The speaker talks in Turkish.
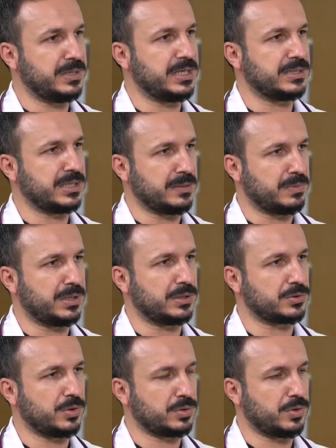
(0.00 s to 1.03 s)
bileğinde
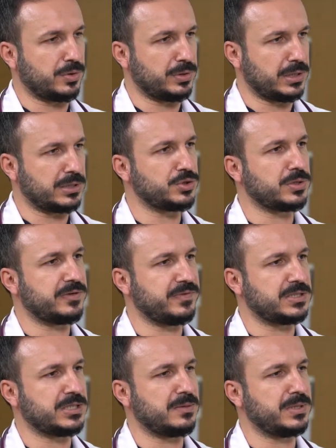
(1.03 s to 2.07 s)
yapılan koroner anjiyografi
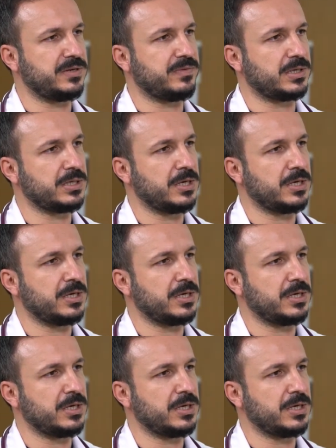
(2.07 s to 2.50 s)
işlemleri var.